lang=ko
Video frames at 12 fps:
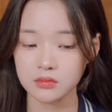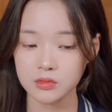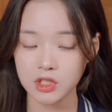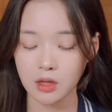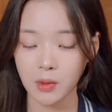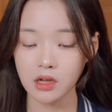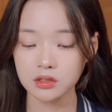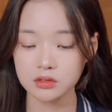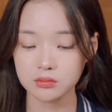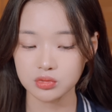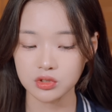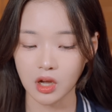제
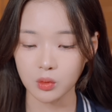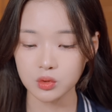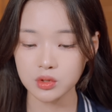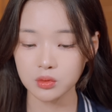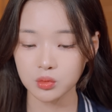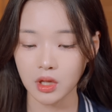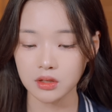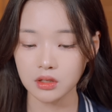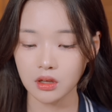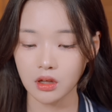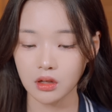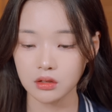방은 문 안 고쳐도
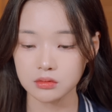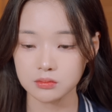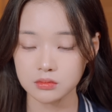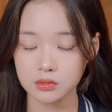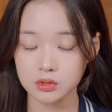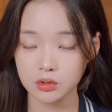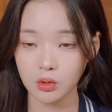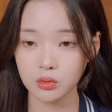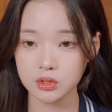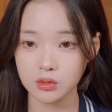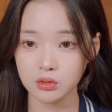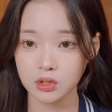되니까
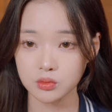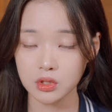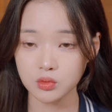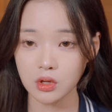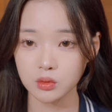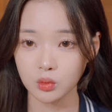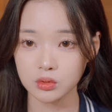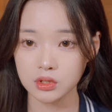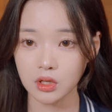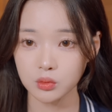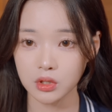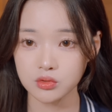들어오기 전에 최소한
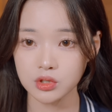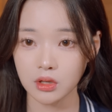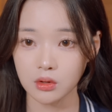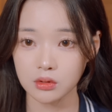노크라도 해주세요.